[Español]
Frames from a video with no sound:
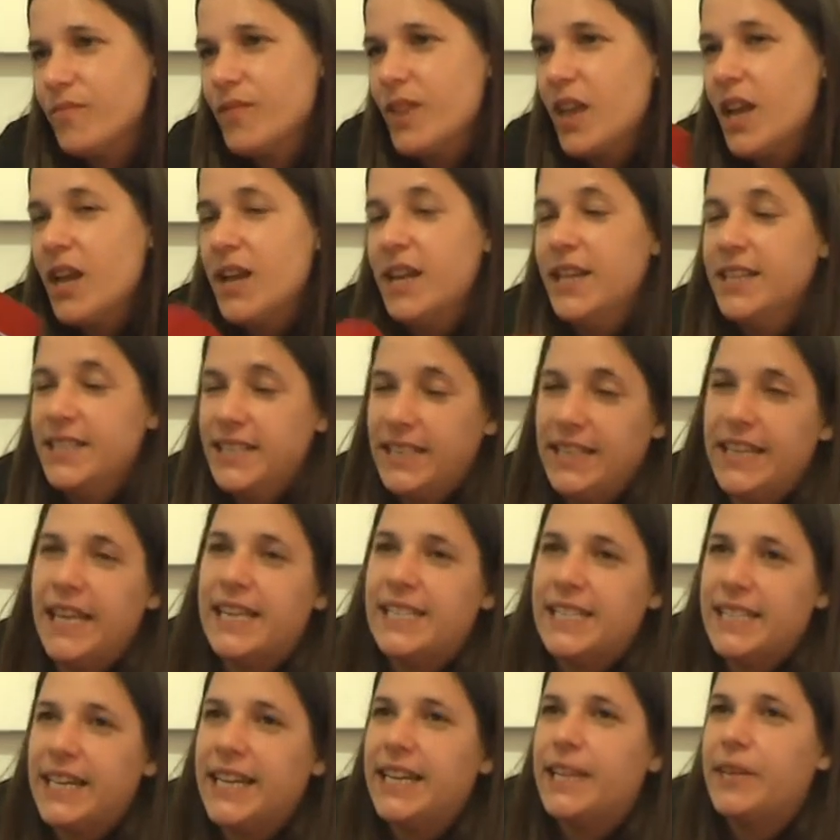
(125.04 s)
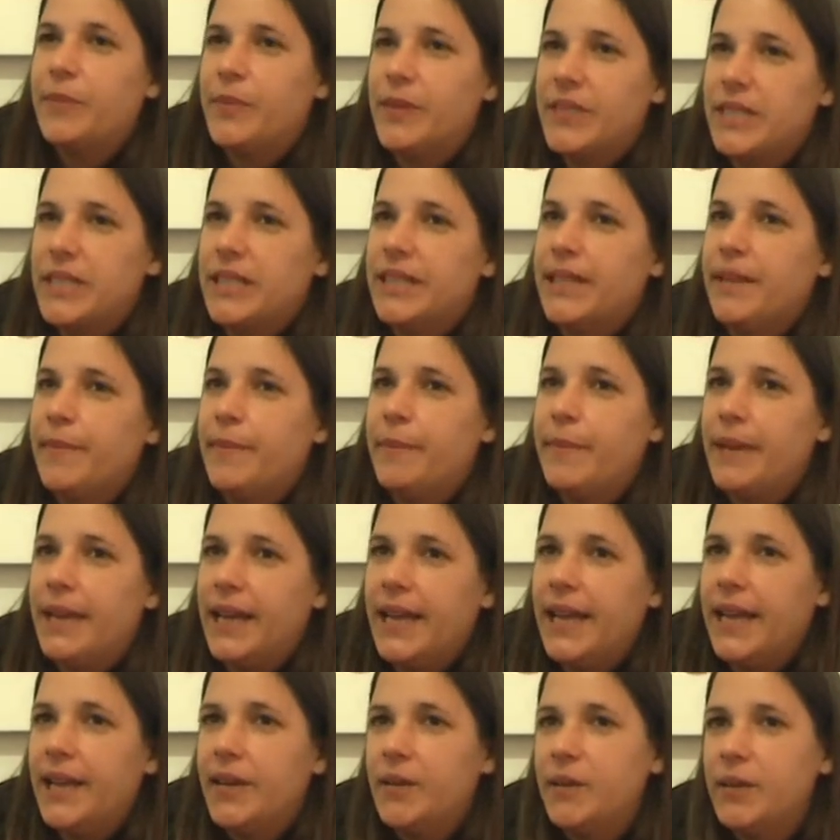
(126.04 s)
¿no? Sí, las chicas representan
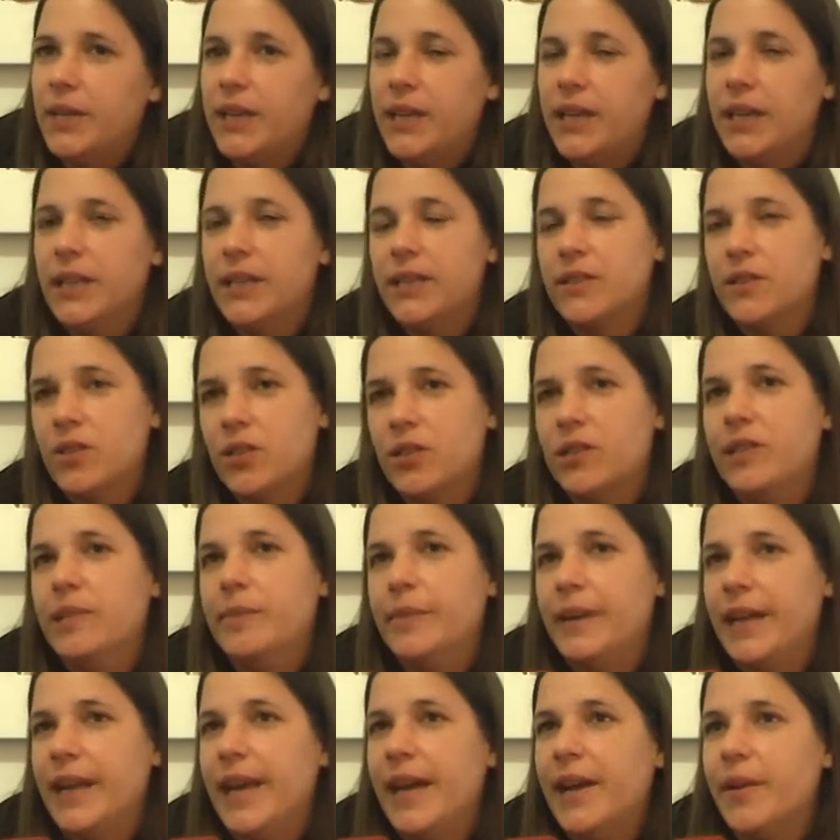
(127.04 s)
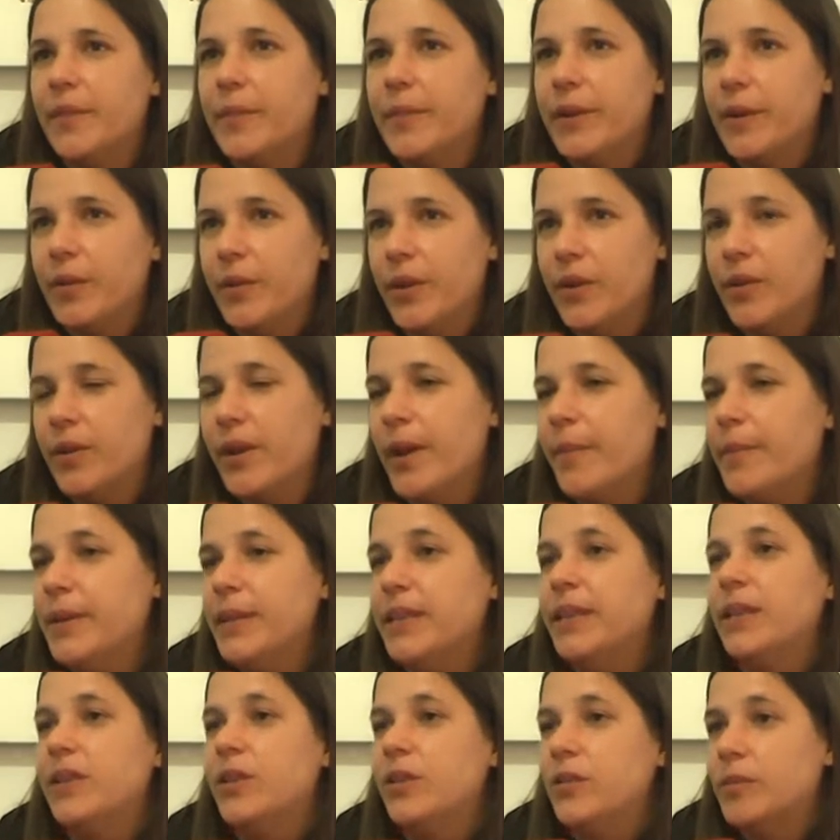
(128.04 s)
Pilar, eh, mm. son de Pilar, pero bueno,
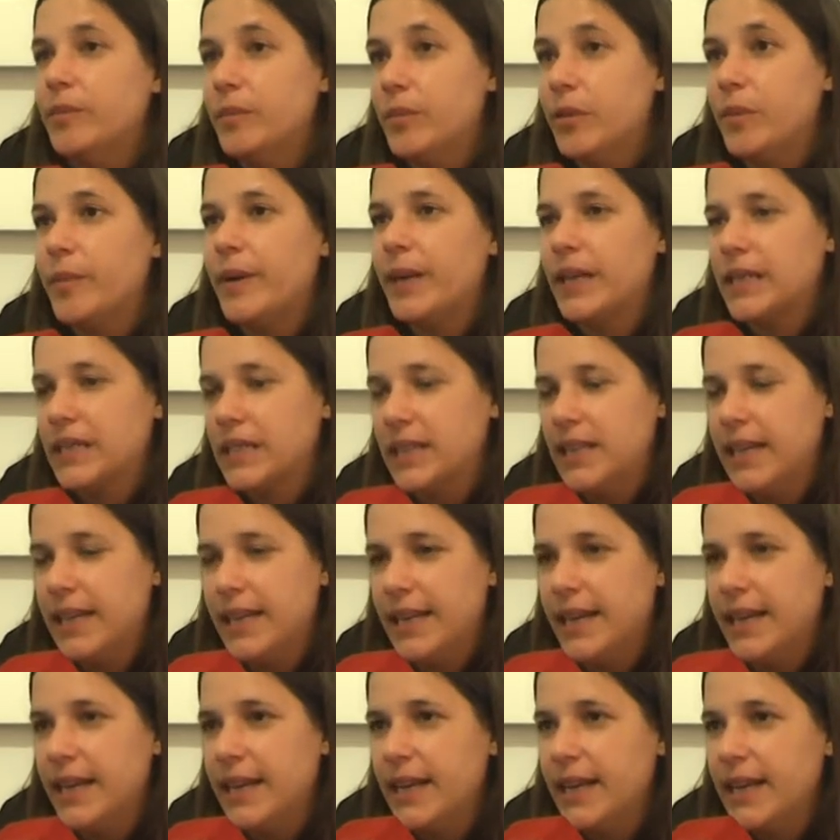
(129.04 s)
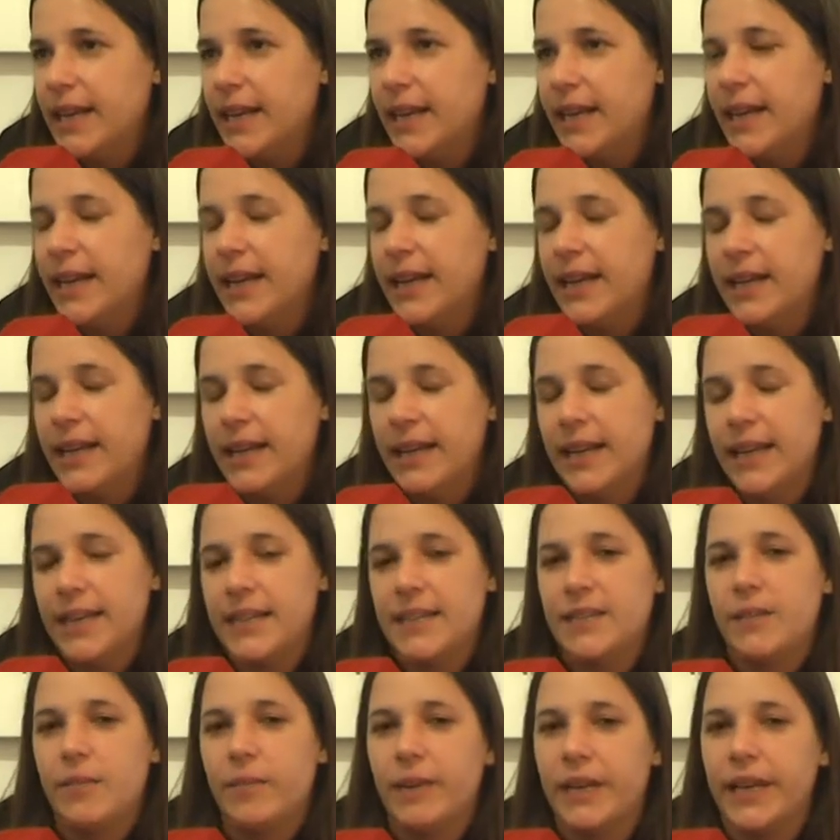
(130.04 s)
obviamente no, practican mm. la,
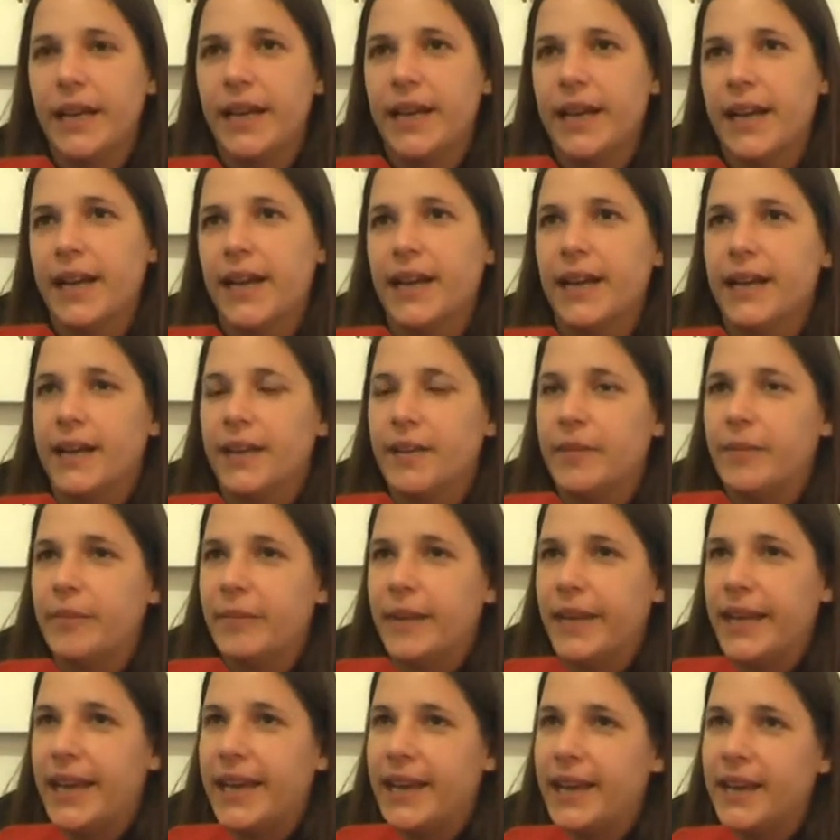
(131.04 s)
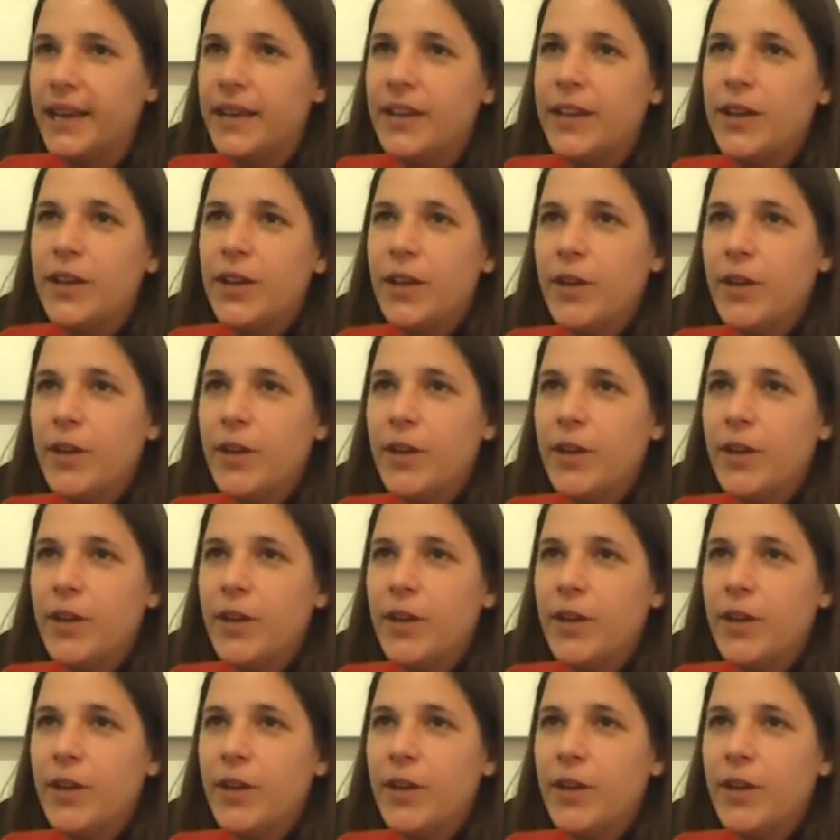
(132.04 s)
disciplina acá en Pilar.